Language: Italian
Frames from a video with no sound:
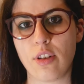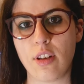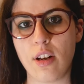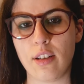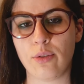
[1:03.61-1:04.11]

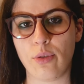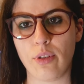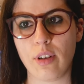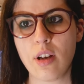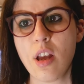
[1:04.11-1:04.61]
degli
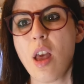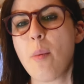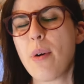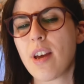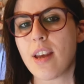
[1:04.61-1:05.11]
elettroni,
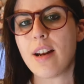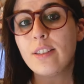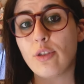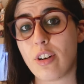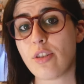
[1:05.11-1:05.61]
poiché gli
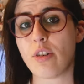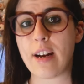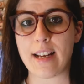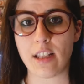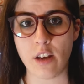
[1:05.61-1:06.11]
elettroni sono
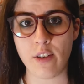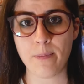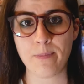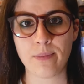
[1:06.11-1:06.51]
negativi.